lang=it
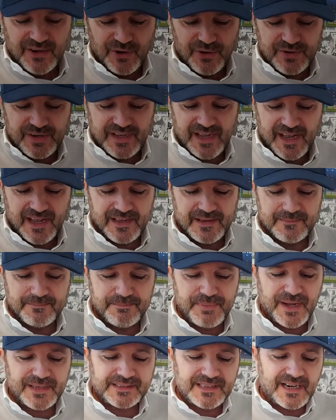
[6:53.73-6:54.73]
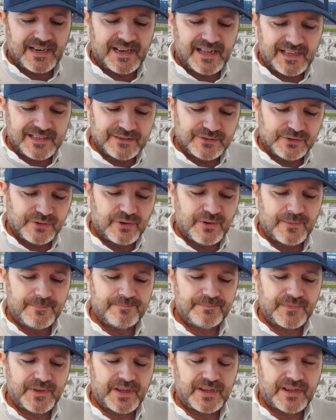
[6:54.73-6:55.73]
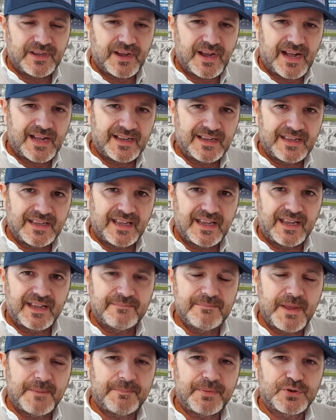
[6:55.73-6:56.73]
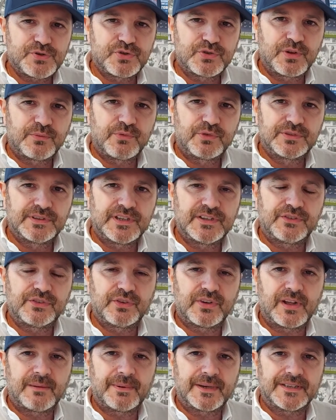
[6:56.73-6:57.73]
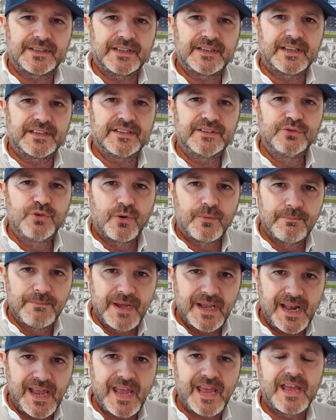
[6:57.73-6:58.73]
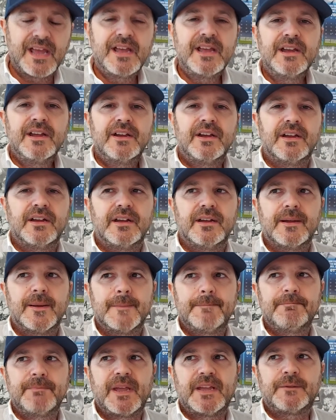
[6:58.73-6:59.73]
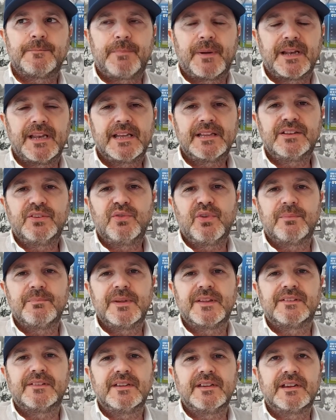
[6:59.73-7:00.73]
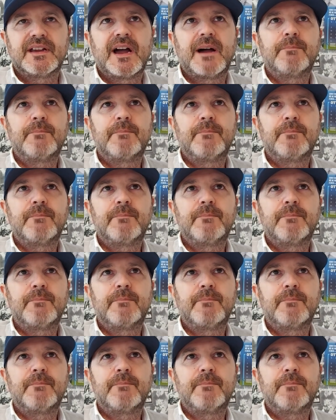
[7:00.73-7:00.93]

Ok, pa, tra l'altro eh, anche mi è piaciuta moltissimo la partita di Dombelé eh, e Spalletti lo ha messo in